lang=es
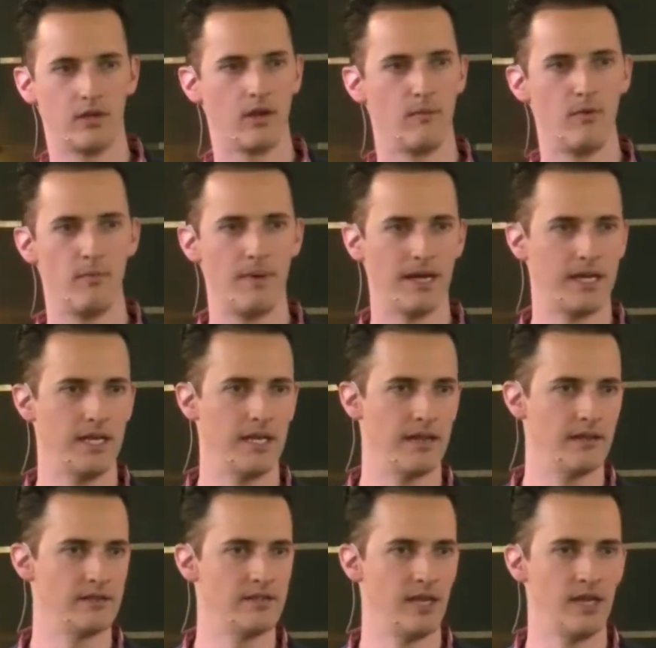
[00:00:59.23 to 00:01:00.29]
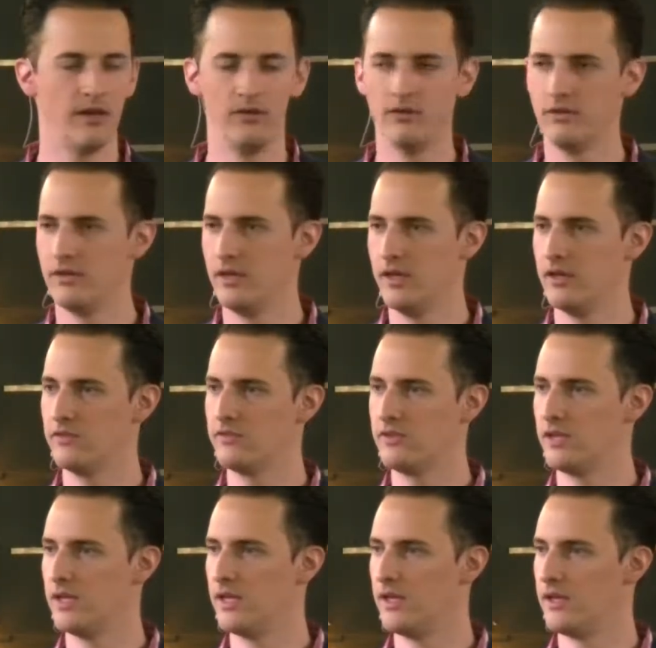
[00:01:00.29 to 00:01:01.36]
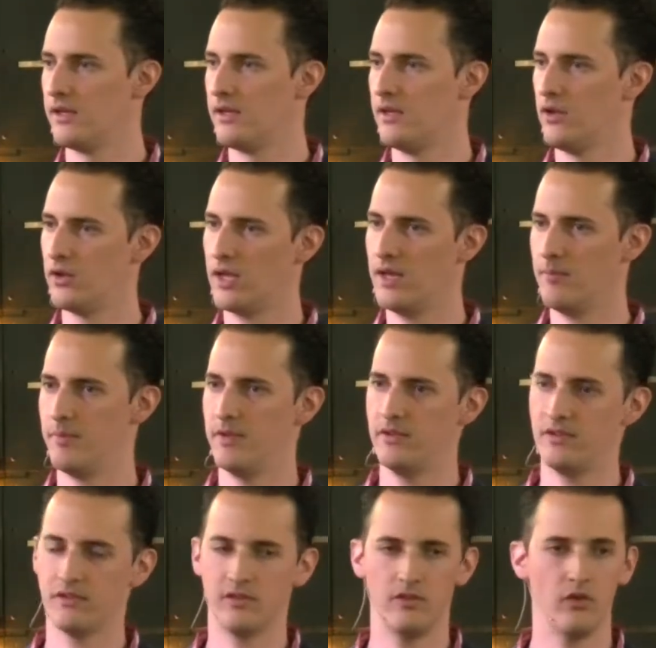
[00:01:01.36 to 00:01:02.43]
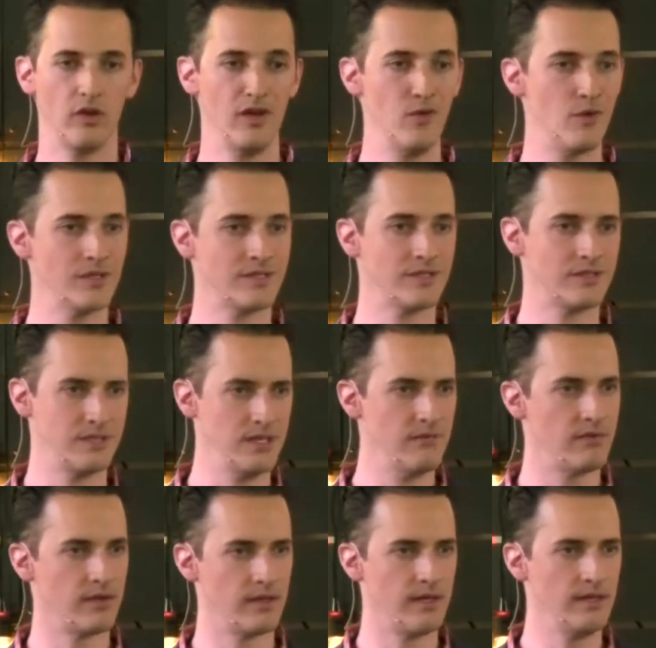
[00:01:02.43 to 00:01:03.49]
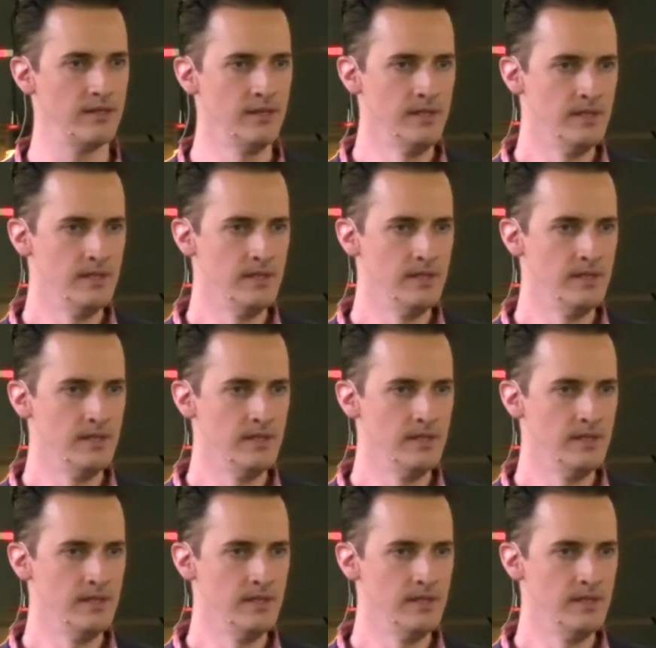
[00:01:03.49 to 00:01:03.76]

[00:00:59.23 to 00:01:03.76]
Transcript: como máquina de cielo este, lo que le pediste al Señor. Y no es así, ¿verdad?